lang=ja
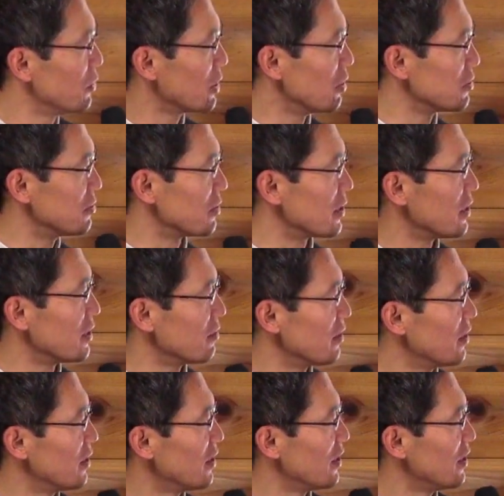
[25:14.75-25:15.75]
回押すのかなこ
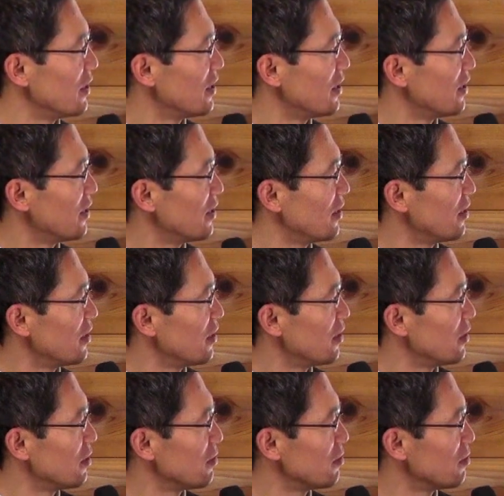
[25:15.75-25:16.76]
れそう
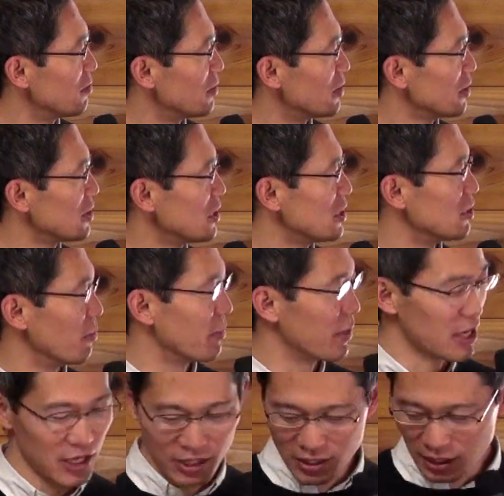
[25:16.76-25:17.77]
私んちの
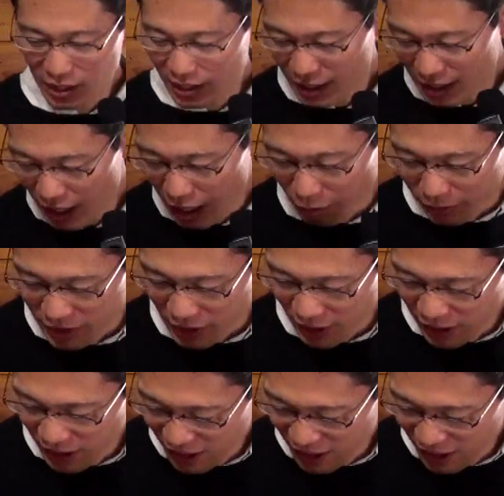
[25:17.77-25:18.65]
ベランダのあごめんなさ